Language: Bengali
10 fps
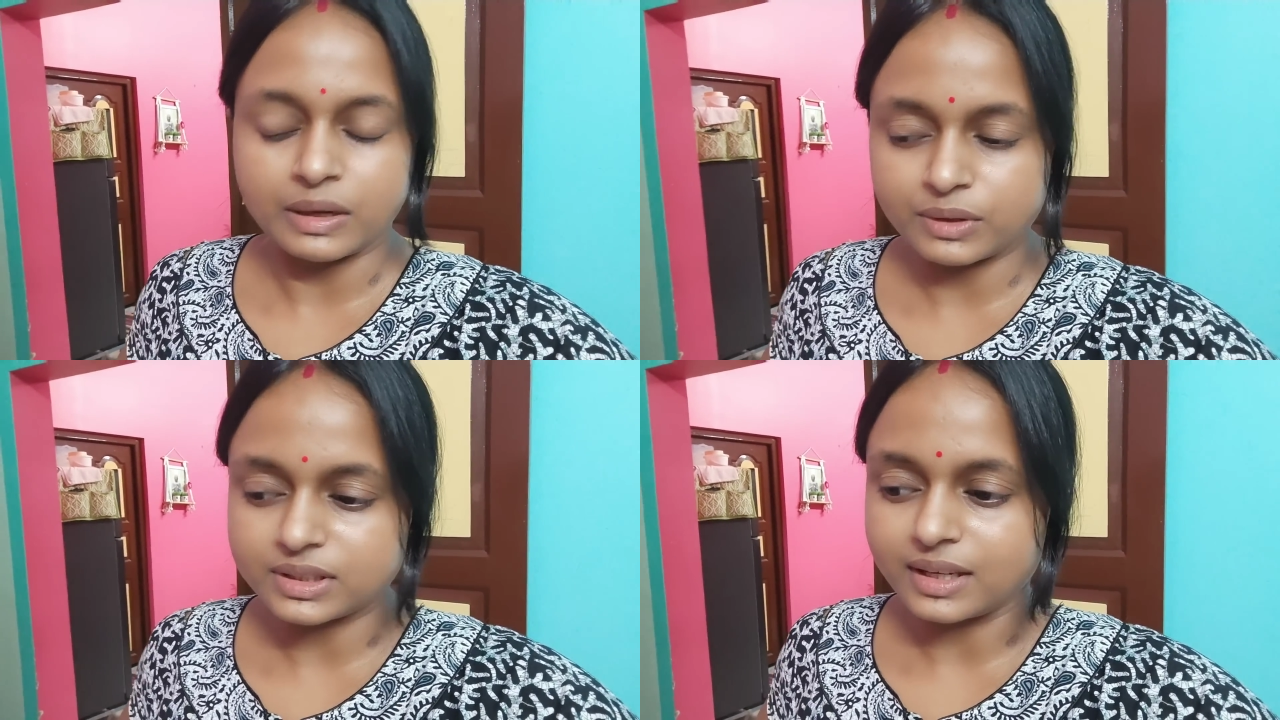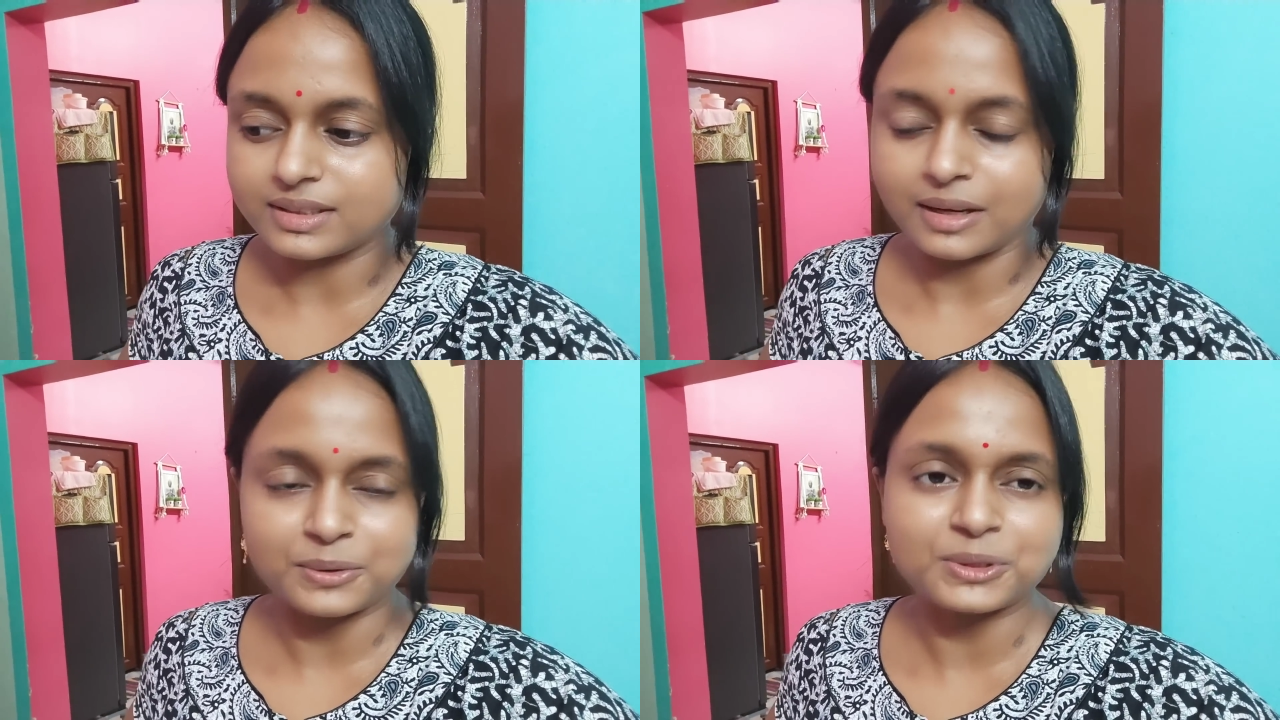দেওয়া
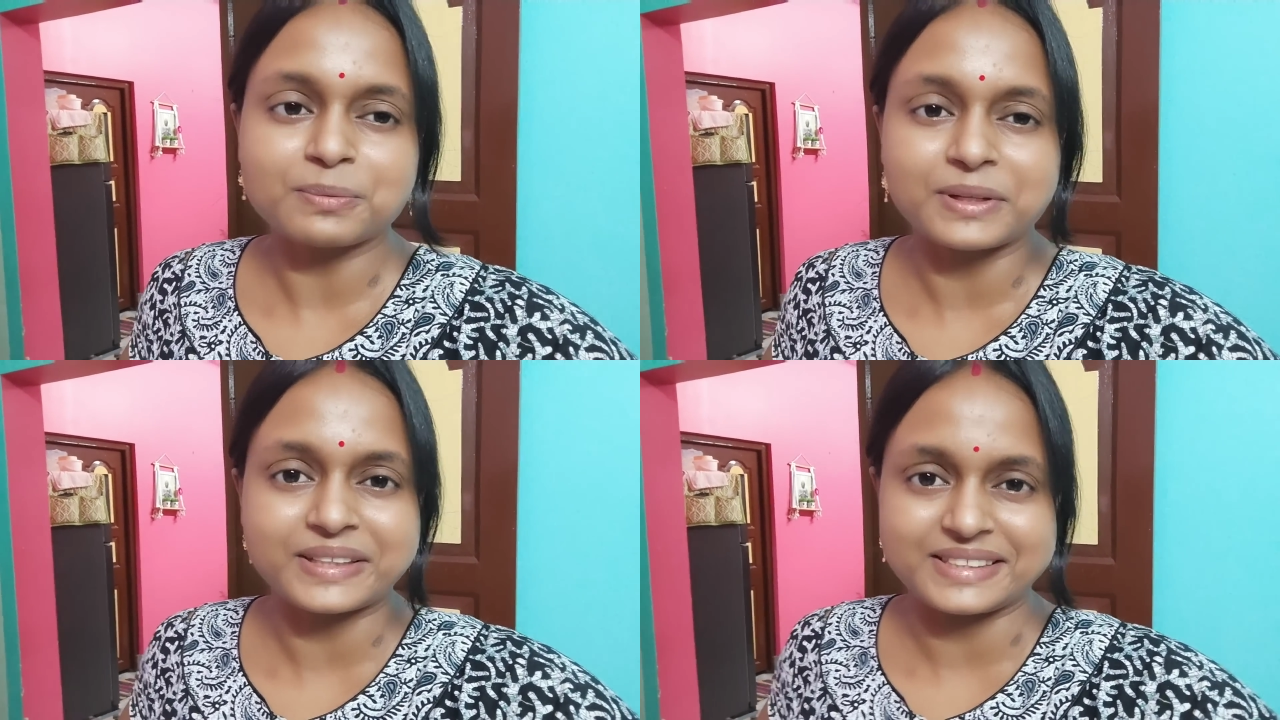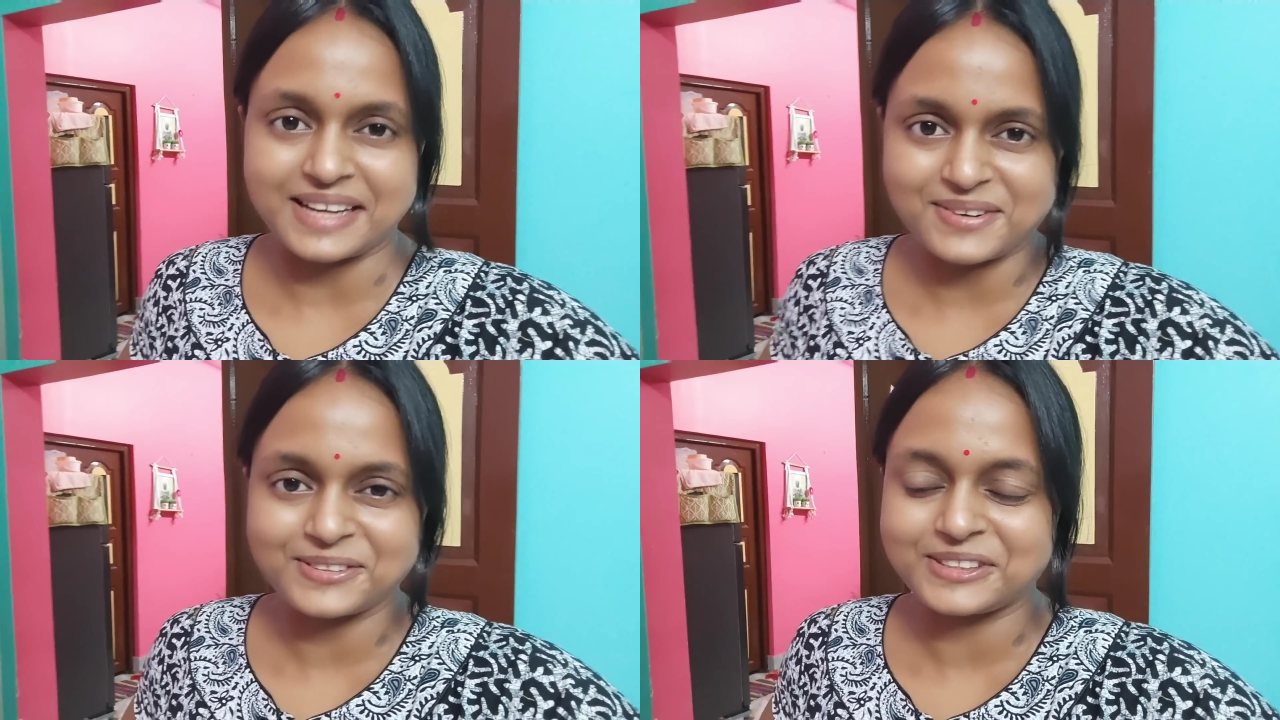যায় যা খুশি বলতে
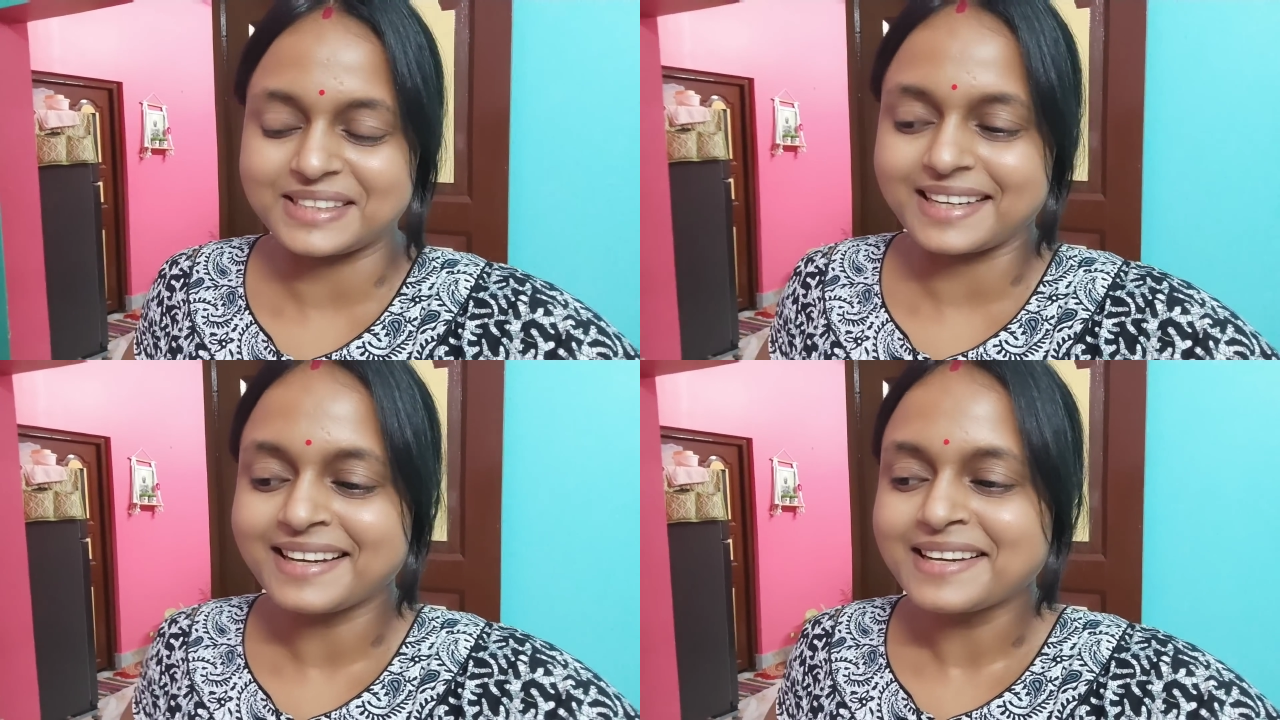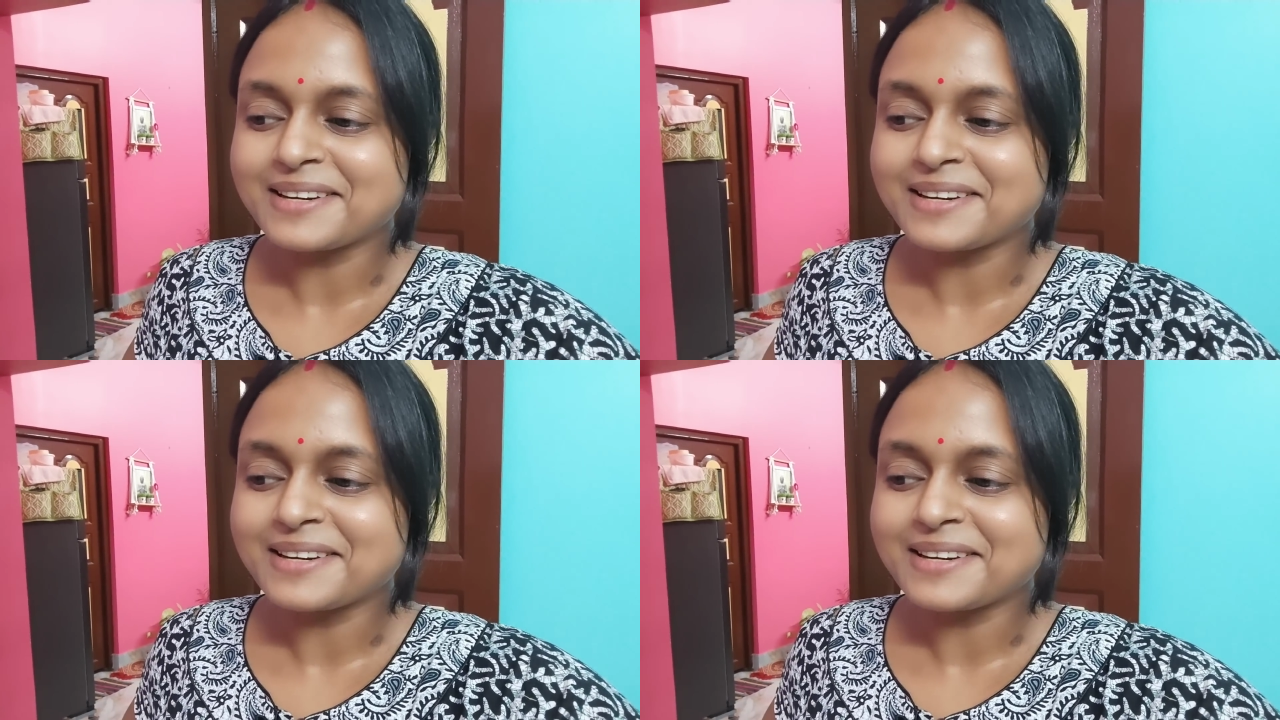যা খুশি না